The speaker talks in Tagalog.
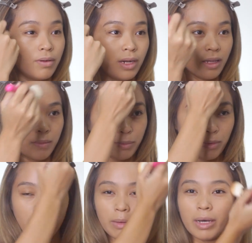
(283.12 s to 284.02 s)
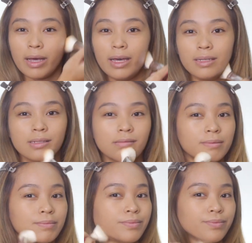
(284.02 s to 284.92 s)
wala namang problema, guys.
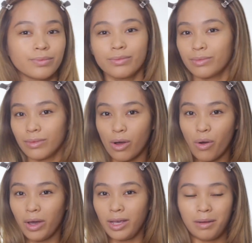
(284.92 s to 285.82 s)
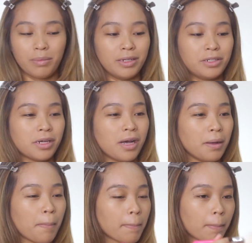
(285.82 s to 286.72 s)
Okay naman siya.